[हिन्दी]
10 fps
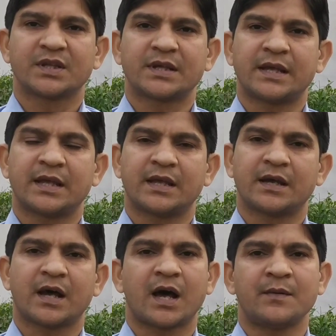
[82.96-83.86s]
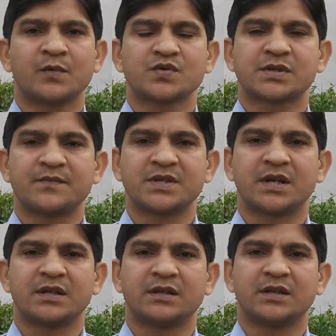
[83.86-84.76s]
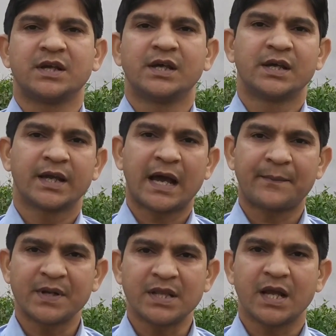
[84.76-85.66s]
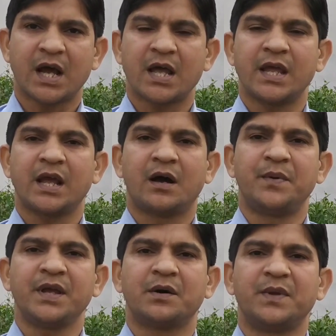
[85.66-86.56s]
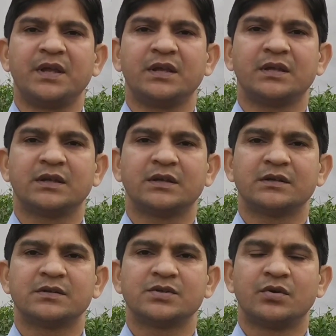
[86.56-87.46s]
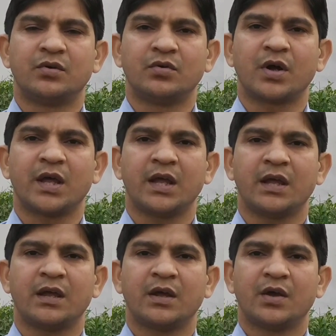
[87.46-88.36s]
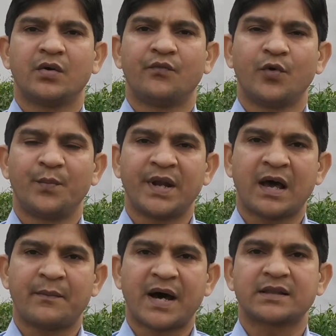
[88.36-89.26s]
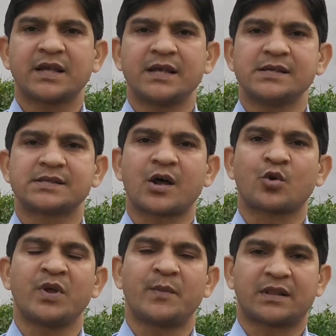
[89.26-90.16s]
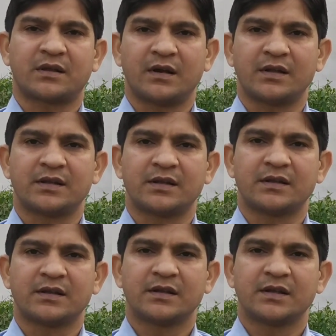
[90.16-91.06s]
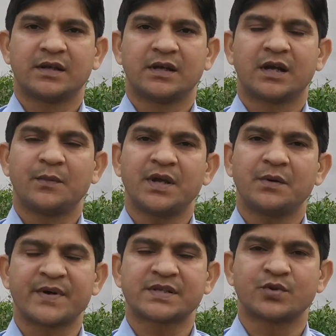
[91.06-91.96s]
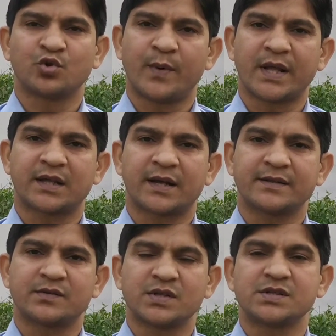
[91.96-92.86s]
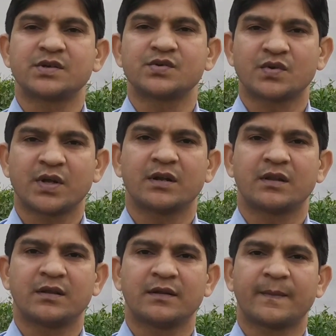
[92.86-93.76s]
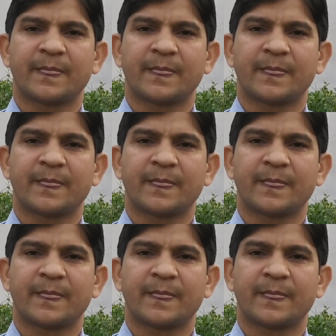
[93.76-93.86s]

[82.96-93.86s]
कि हम कुछ समझे नहीं क्या आपने देखा है कभी कभी जो लोग हैं वो बिना बात के ही इशारों में ही बात कर लेते हैं कभी कभी अच्छा। दो बात कर रहे हैं तो तीसरे को सुनाई ना दे